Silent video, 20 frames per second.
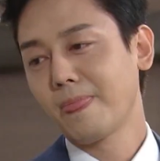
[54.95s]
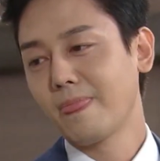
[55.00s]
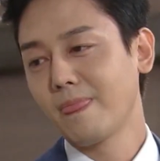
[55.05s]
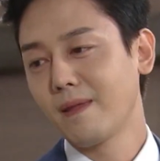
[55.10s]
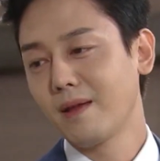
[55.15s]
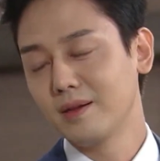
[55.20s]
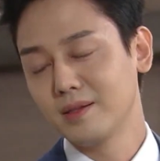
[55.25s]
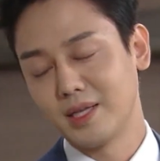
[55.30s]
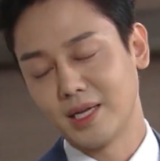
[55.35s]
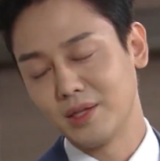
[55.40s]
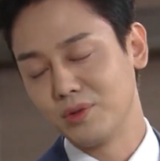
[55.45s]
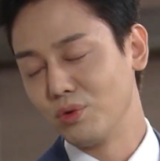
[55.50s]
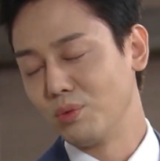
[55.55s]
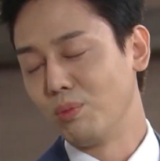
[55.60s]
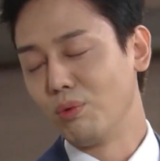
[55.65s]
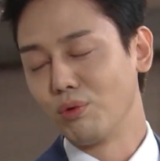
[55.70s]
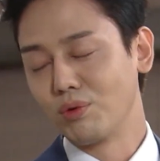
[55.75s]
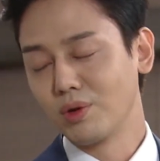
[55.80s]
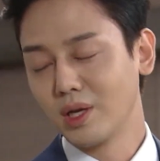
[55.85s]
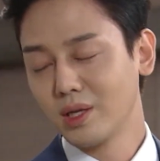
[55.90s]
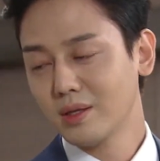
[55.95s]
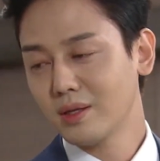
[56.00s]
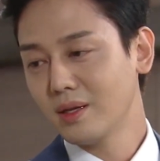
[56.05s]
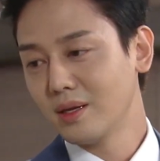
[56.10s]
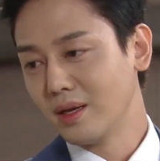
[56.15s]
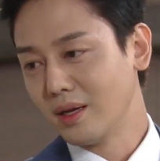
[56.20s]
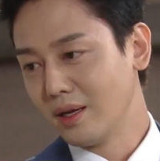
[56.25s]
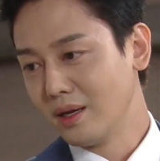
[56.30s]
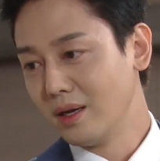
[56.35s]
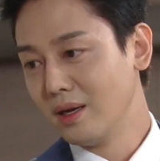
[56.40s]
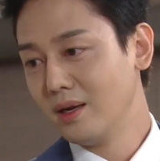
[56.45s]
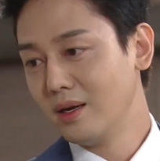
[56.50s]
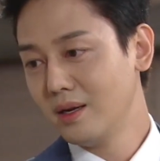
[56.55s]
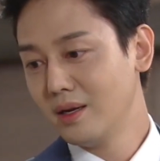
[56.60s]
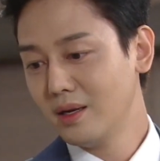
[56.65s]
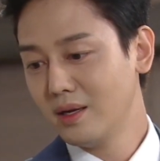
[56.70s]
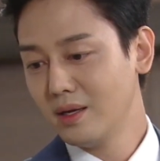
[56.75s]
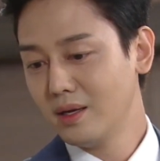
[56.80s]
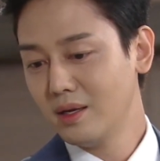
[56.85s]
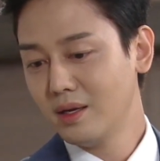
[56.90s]
난 또 모르겠다.
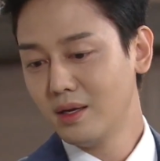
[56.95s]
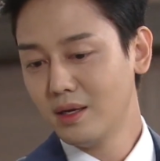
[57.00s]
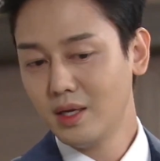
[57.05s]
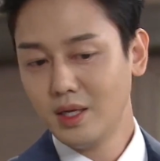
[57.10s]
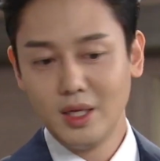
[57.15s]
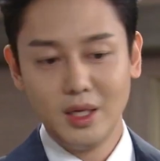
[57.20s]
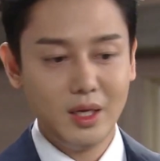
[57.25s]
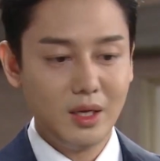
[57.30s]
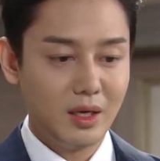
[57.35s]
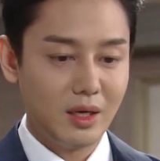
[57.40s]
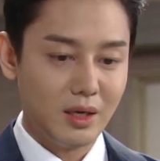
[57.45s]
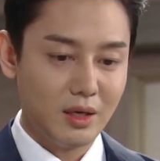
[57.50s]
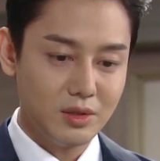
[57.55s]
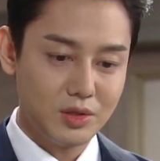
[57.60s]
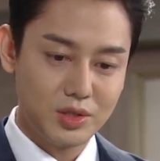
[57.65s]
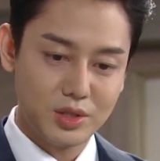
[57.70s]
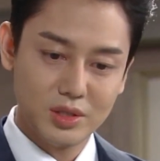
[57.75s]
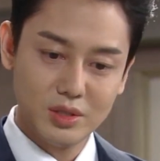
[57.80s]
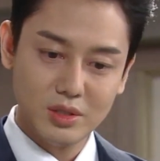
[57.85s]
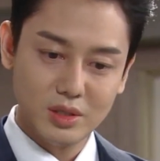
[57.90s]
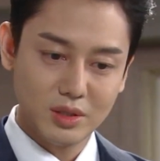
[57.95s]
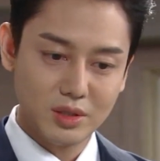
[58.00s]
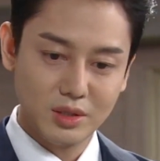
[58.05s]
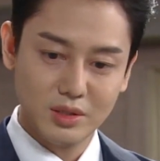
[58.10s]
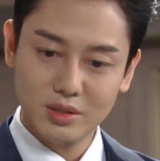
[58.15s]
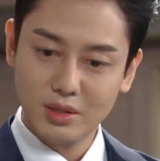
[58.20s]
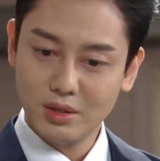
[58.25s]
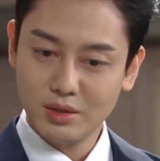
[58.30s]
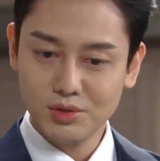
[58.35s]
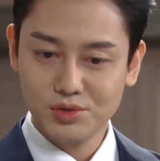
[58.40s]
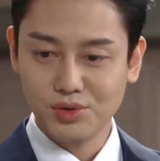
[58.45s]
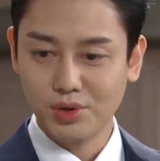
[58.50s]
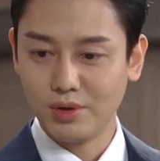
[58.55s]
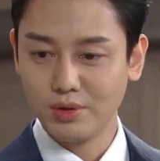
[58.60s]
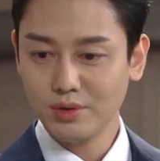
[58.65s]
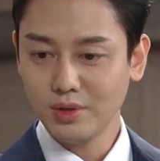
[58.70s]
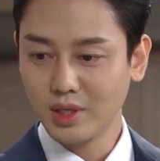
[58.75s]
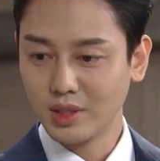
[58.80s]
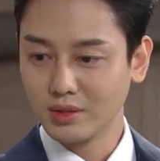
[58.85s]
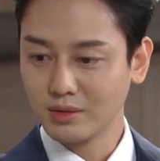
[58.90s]
아니 진짜 네 스타일은
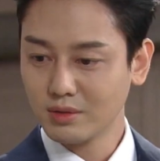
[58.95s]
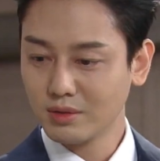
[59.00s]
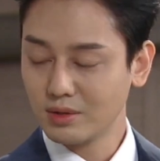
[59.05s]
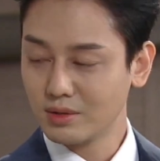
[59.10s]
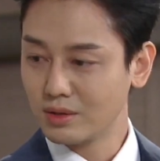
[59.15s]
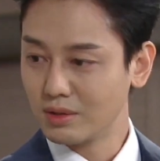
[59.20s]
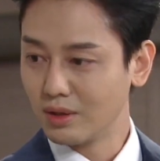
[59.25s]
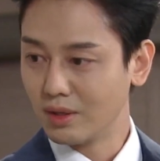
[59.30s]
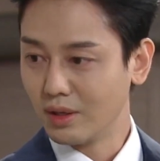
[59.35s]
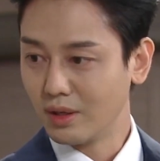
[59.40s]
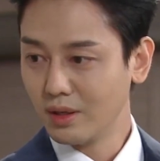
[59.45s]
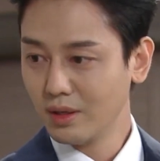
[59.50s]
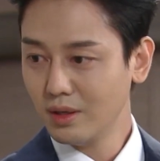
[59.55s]
전혀 아닌 것 같은데.